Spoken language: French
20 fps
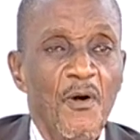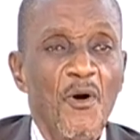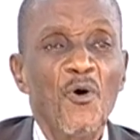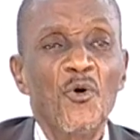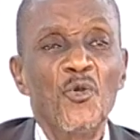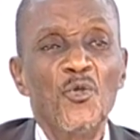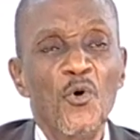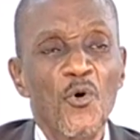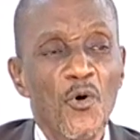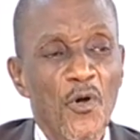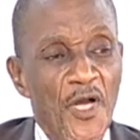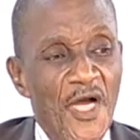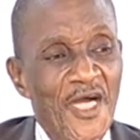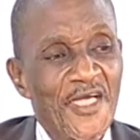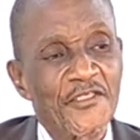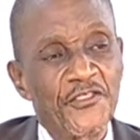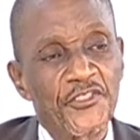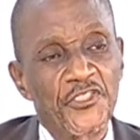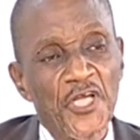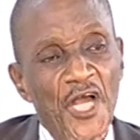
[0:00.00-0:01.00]
on
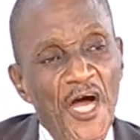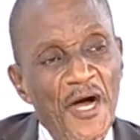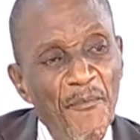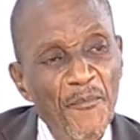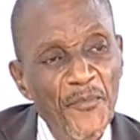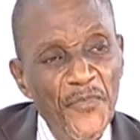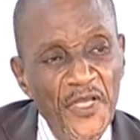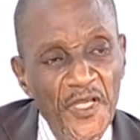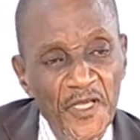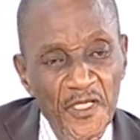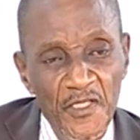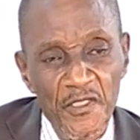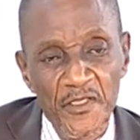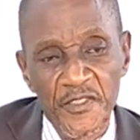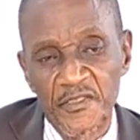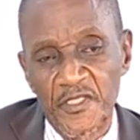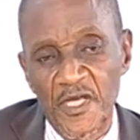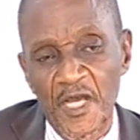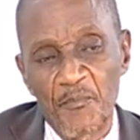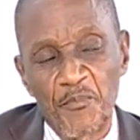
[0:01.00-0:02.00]
n'aura jamais
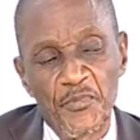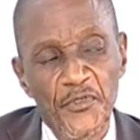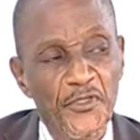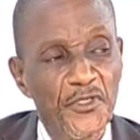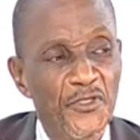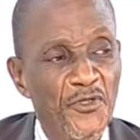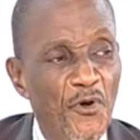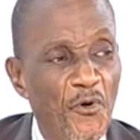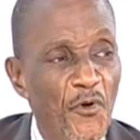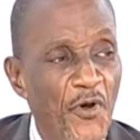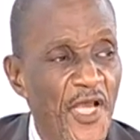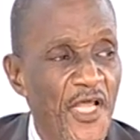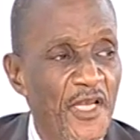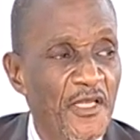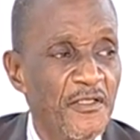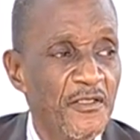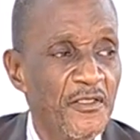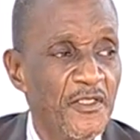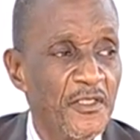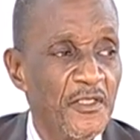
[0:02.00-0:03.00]
l'étape de Noël,
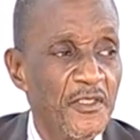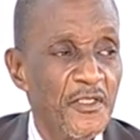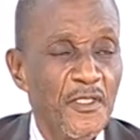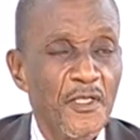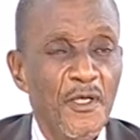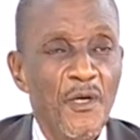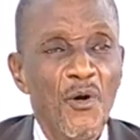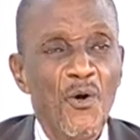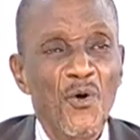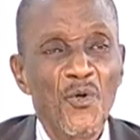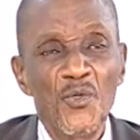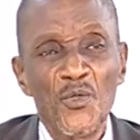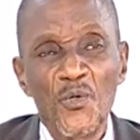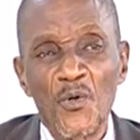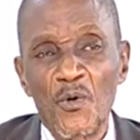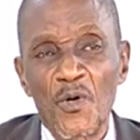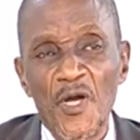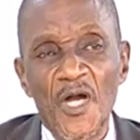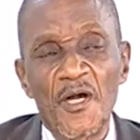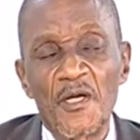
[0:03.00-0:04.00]
on
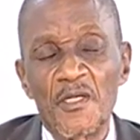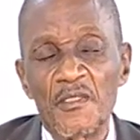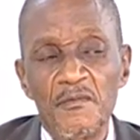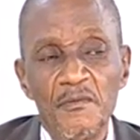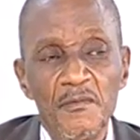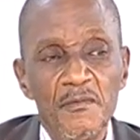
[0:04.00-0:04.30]
n'aura